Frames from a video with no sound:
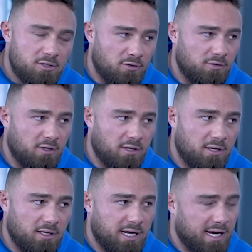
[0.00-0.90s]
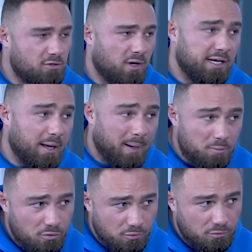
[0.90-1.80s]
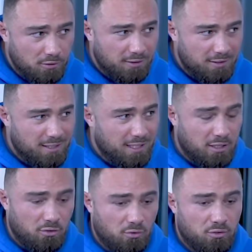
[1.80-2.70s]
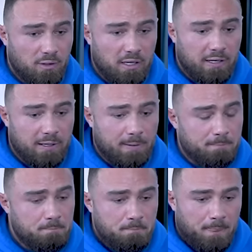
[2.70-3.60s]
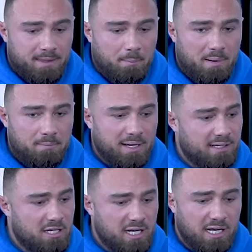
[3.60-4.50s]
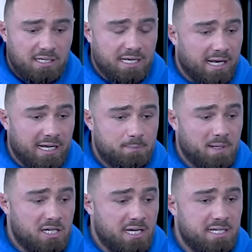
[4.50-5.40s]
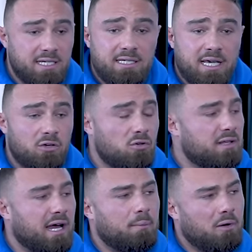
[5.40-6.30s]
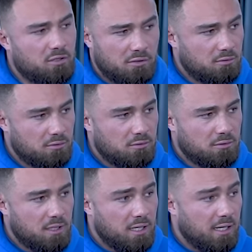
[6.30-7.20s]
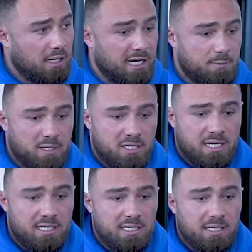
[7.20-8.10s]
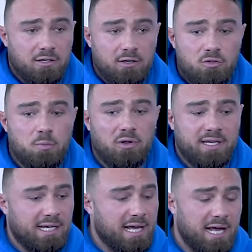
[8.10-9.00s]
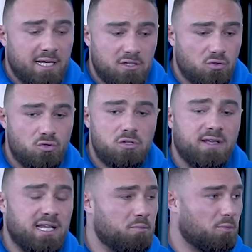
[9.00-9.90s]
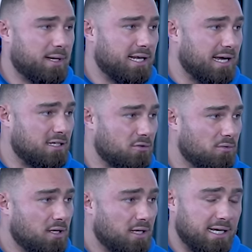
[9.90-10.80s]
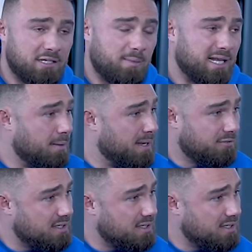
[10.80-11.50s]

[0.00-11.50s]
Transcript: Sauf que des restroits, il n'y en a pas beaucoup. Mhm. Donc, euh, tu as plein de mecs déjà, il y a un aspect génétique qui est ultra important. L'aspect génétique, euh, tu prends des gars, ils ont juste fait des pompes et des tractions, et ils ressemblent à des mains